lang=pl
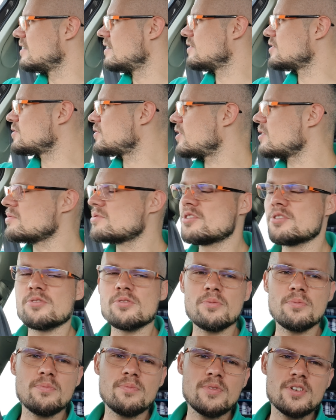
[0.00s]
w swoim
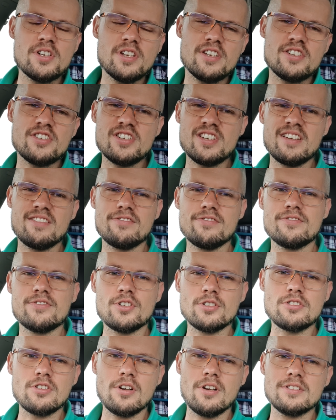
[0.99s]
życiu myślę, że w
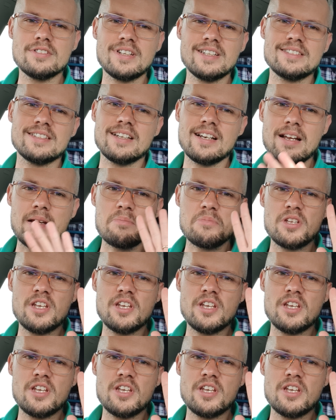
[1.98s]
Totolotka zagrałem